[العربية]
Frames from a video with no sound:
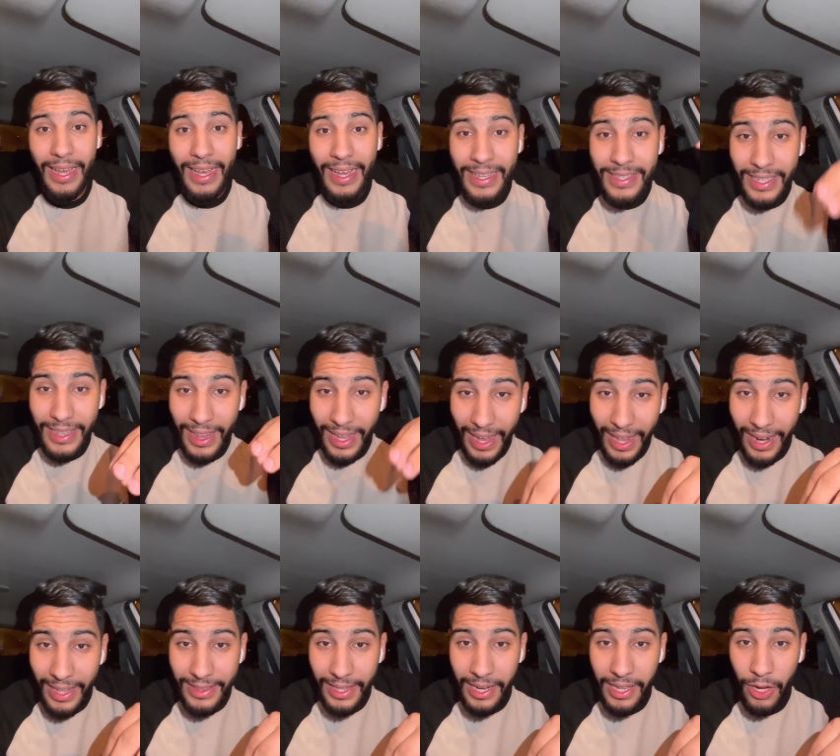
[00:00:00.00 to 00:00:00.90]
حيت هاد
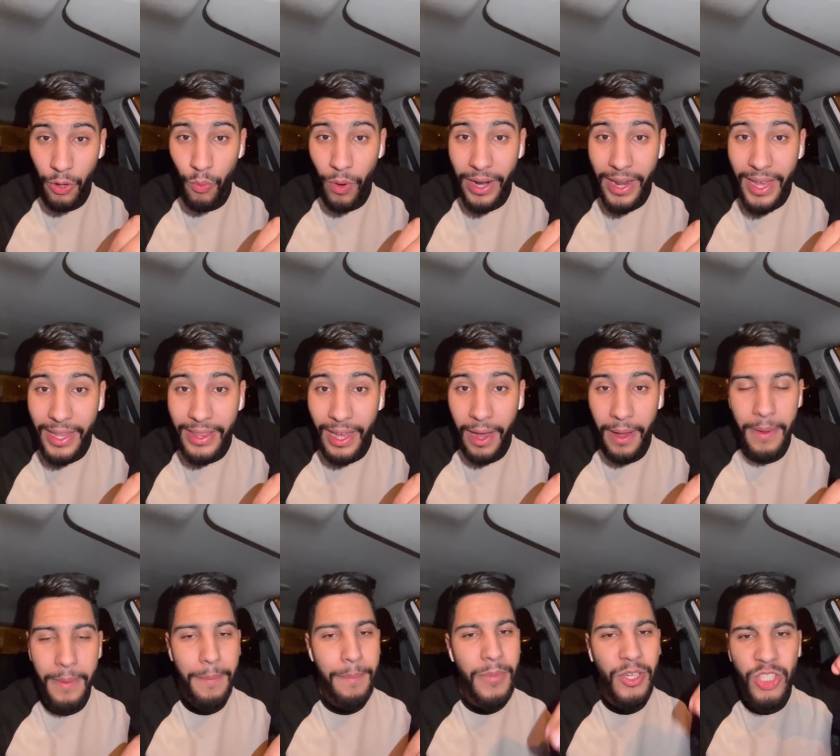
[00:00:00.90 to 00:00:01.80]
الغلط الاخوان هذا
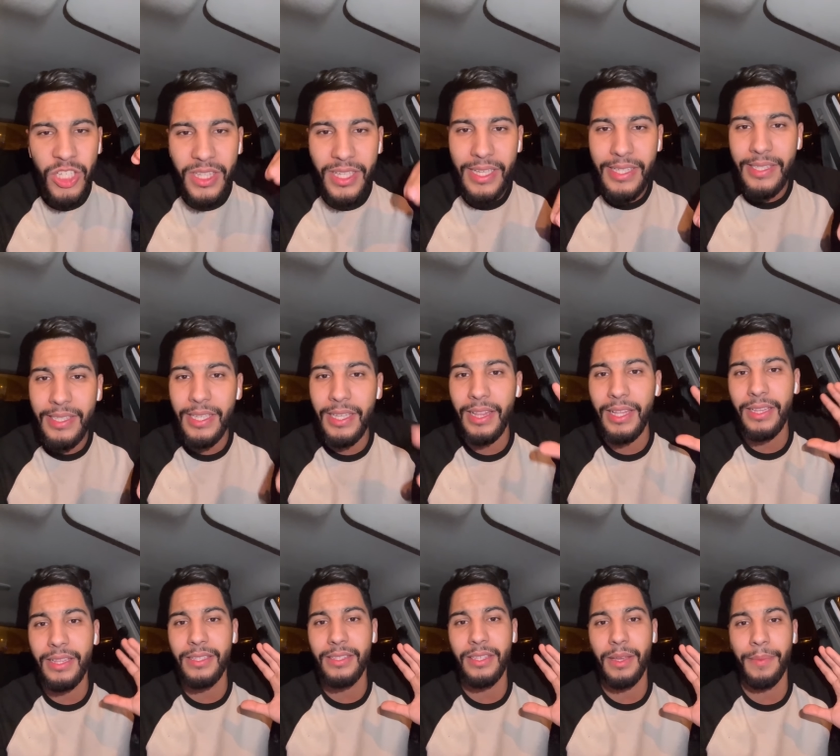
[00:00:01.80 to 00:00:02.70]
ماشي ديال السيد اللي
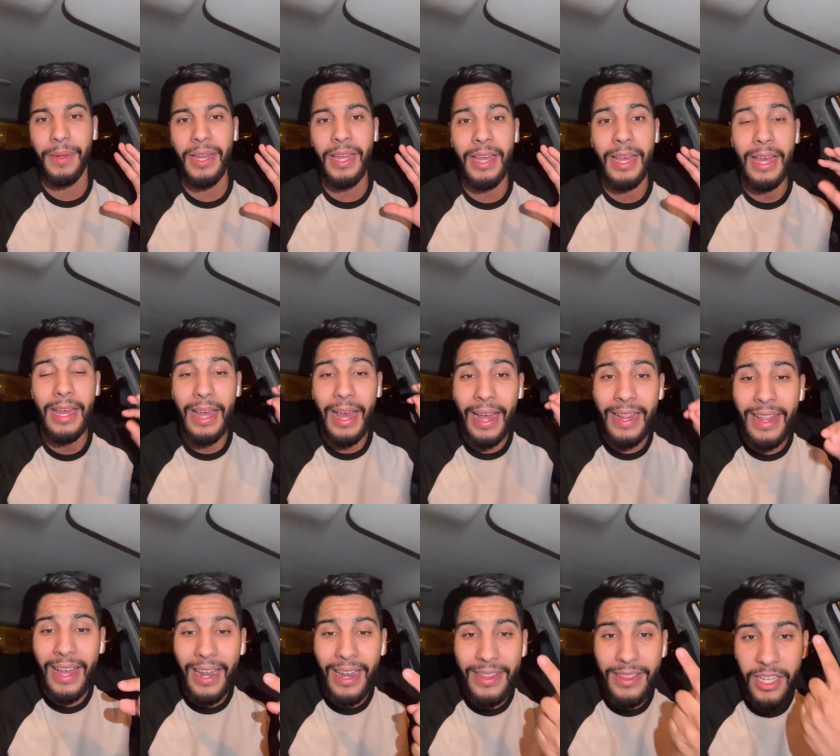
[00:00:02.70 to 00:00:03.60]
تنصب عليه هاد
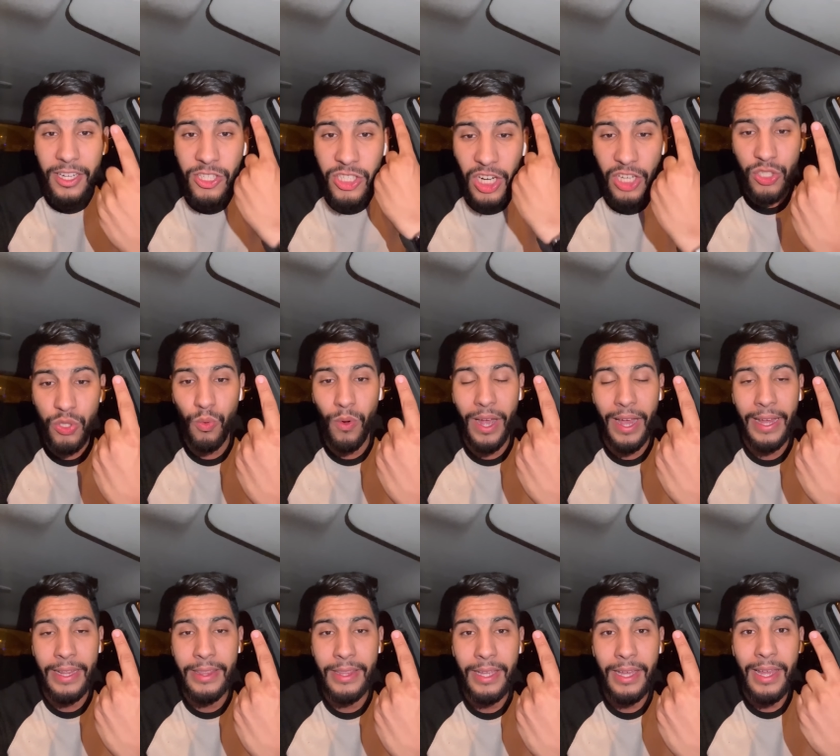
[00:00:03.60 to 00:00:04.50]
الغلط ديال شخص
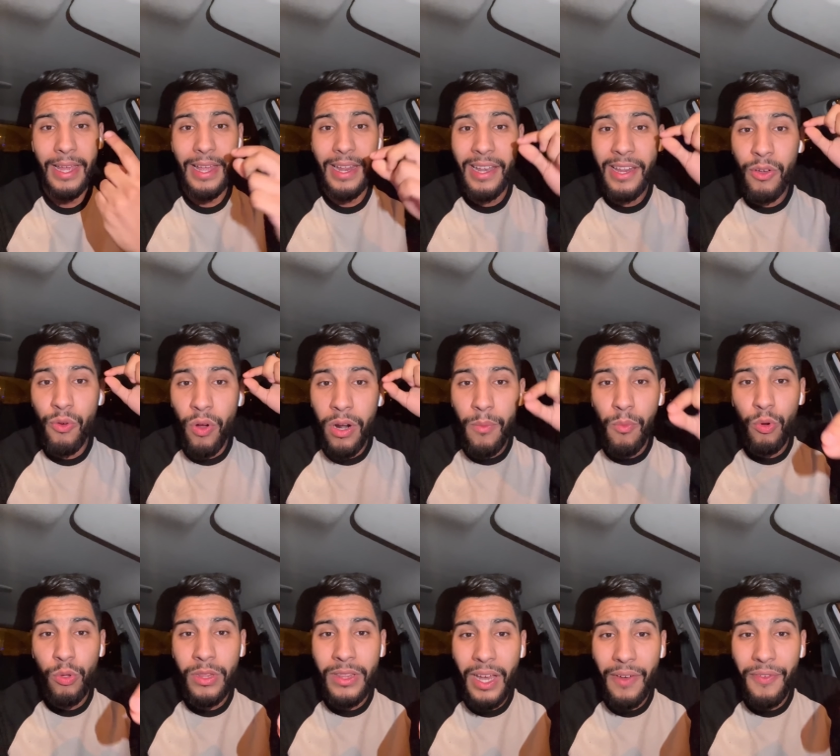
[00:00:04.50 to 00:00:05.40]
واحد اللي هو
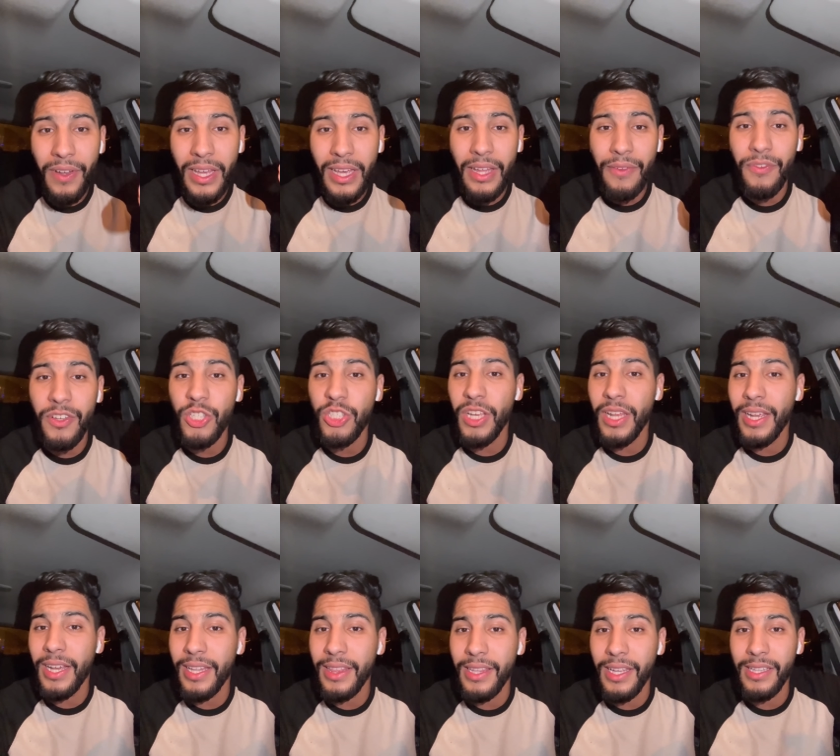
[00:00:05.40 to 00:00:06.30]
الموظف اللي كاين في
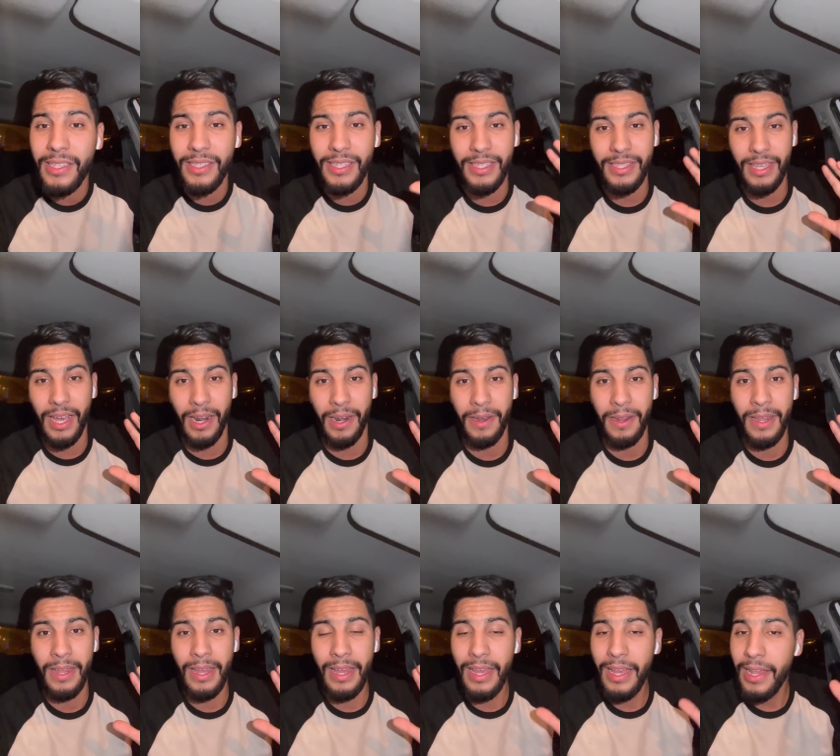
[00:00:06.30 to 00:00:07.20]
الشركات ديال الاتصال
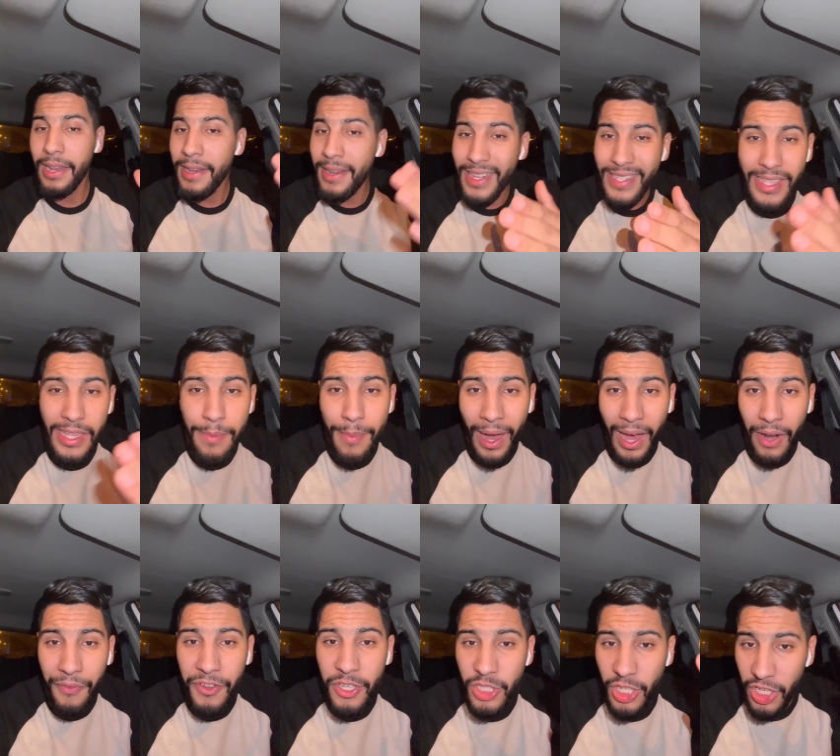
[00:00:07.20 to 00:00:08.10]
الناس اللي ما
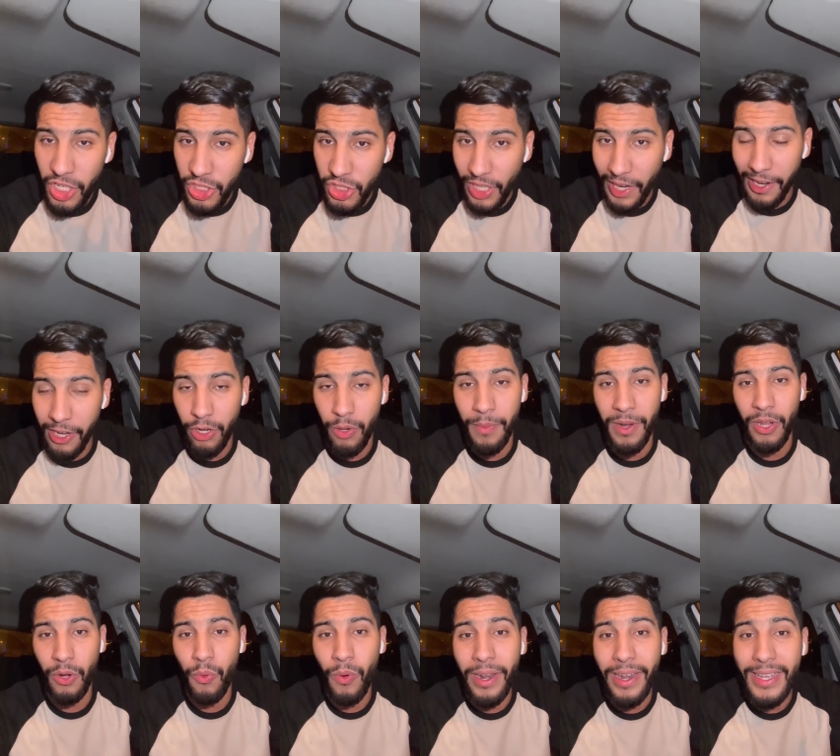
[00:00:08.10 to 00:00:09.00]
عارفينش انا نشرح لكم
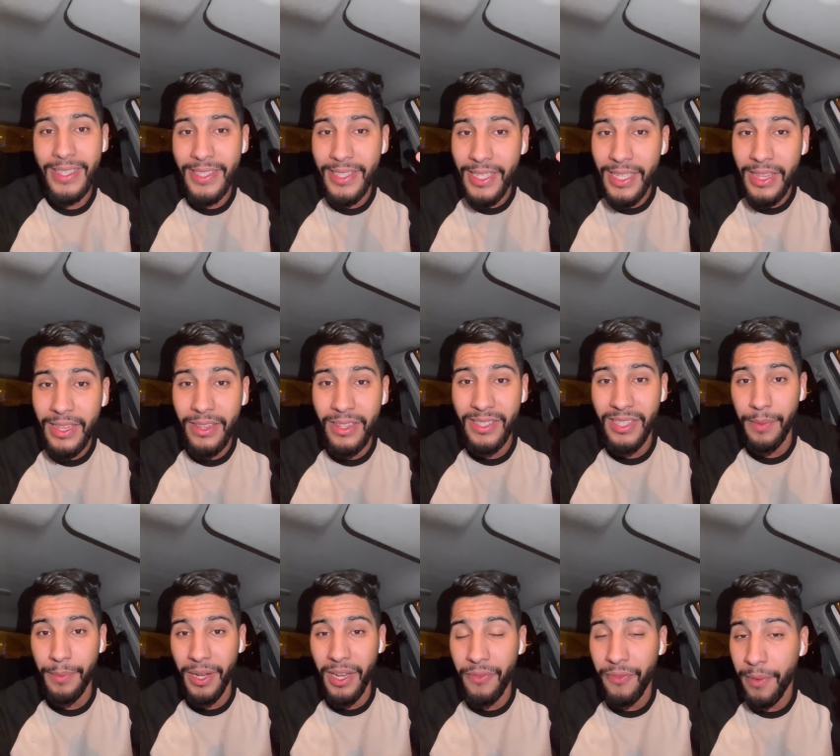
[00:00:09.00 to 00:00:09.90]
الاخوان هاد السيد
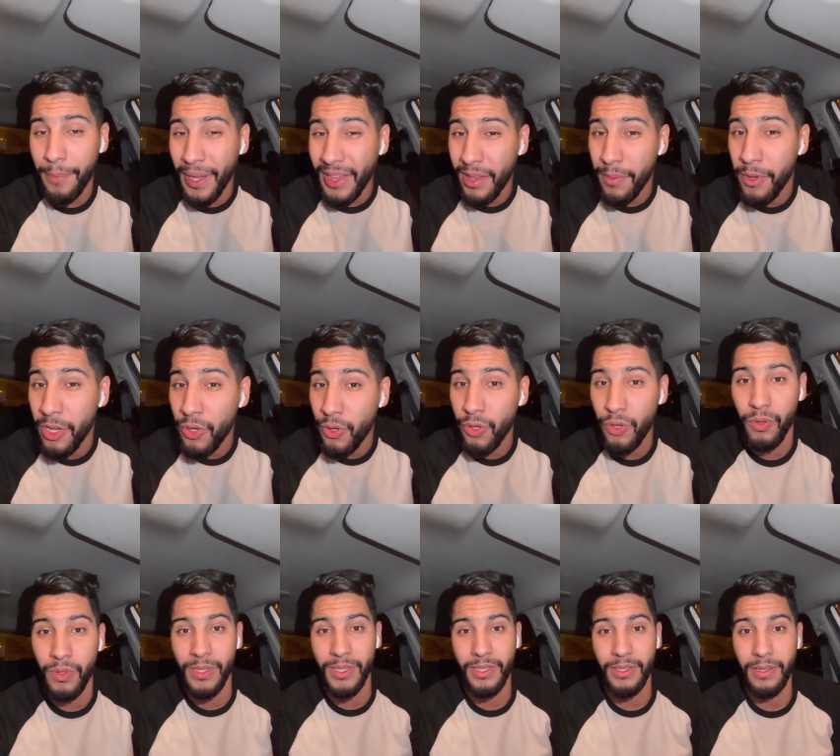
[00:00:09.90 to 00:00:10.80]
تنصب عليه في 4 مليون
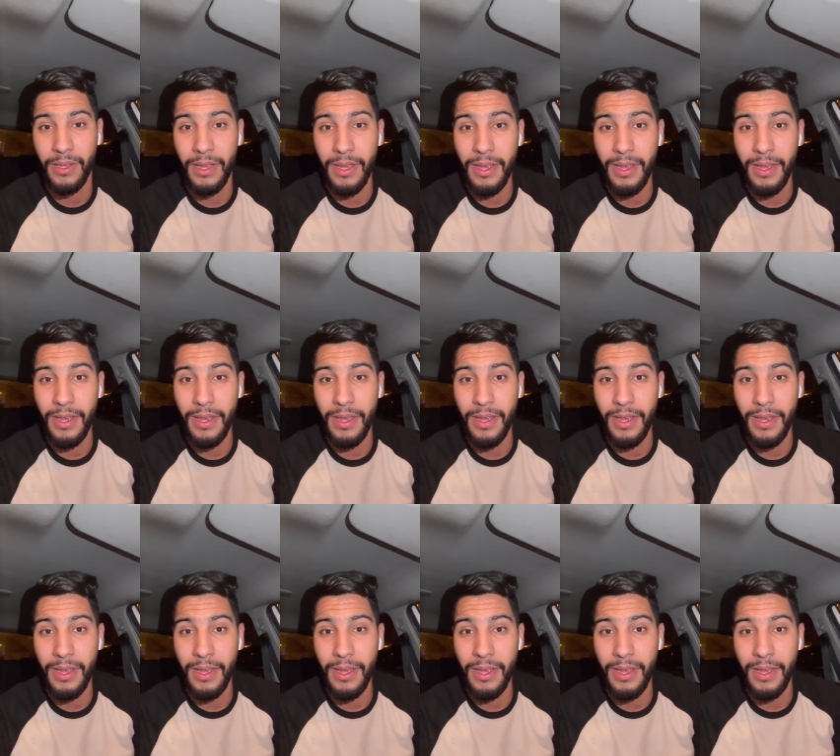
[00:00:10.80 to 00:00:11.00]
ونص